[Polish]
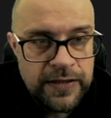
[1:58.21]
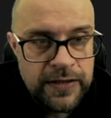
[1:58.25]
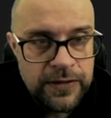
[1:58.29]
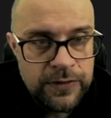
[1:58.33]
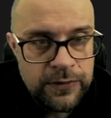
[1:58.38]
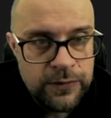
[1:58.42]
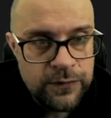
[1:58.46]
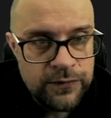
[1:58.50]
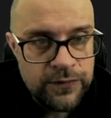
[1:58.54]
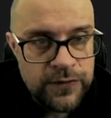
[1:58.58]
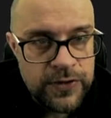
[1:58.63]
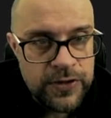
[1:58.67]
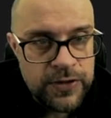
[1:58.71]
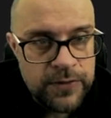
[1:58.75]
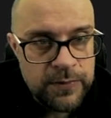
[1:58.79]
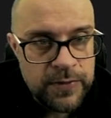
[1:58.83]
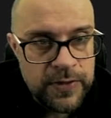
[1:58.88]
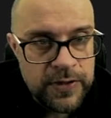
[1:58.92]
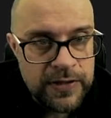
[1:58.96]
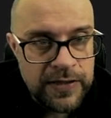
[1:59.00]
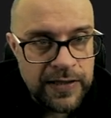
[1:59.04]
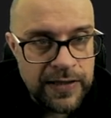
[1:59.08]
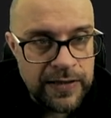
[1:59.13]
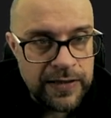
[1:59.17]
I tu
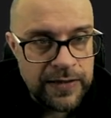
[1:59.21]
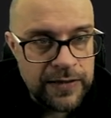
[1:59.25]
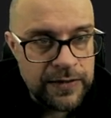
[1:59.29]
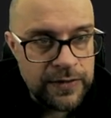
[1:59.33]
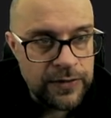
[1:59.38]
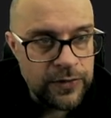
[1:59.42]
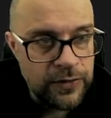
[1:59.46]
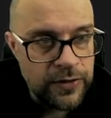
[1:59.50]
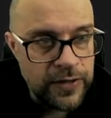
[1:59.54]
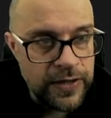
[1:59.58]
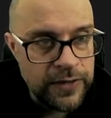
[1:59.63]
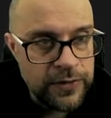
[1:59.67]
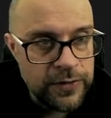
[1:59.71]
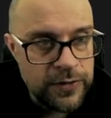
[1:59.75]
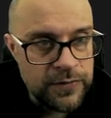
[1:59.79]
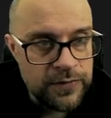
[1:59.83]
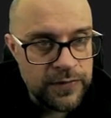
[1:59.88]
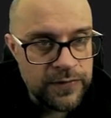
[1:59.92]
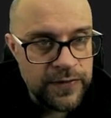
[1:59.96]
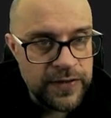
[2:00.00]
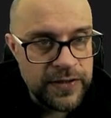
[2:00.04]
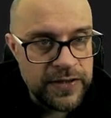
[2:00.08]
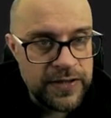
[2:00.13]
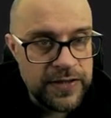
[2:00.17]
widzimy, ta kolejność w
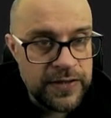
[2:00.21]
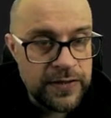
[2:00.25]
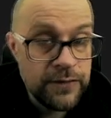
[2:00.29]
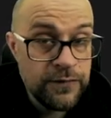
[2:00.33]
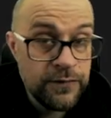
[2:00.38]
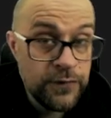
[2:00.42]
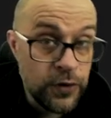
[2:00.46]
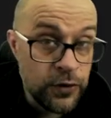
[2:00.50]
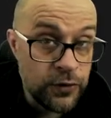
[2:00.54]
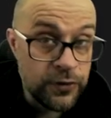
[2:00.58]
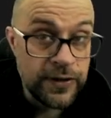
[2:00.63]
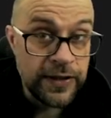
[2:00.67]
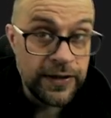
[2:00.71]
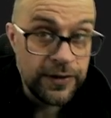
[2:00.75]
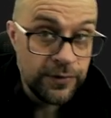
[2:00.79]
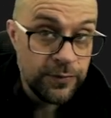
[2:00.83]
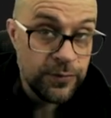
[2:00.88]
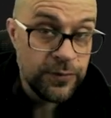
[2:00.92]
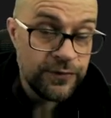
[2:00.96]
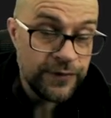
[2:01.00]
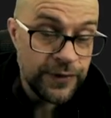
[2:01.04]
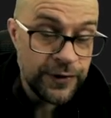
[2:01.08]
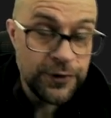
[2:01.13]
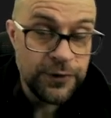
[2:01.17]
efekcie jest odwrotna, no
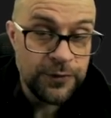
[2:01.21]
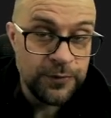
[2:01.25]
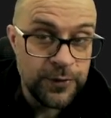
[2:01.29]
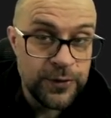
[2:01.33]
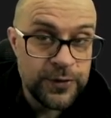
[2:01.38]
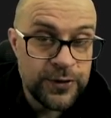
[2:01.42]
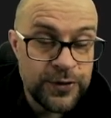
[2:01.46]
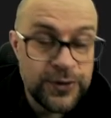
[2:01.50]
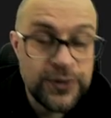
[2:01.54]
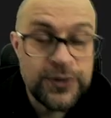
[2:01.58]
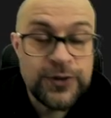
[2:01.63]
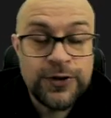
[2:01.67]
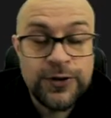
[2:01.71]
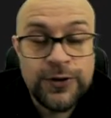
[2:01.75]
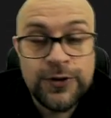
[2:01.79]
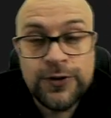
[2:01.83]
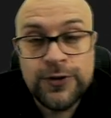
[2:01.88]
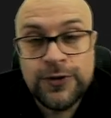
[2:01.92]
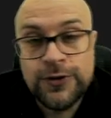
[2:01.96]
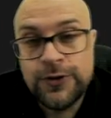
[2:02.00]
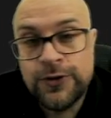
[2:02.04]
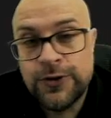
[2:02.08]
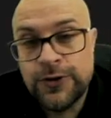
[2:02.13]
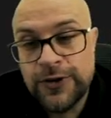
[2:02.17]
bo wiadomo,
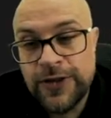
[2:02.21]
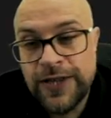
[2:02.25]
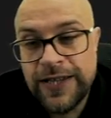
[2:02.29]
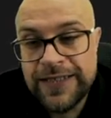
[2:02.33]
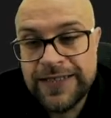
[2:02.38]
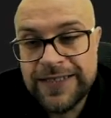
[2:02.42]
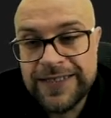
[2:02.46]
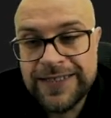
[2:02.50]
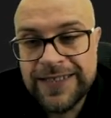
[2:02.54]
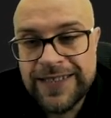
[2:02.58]
skoro kolejny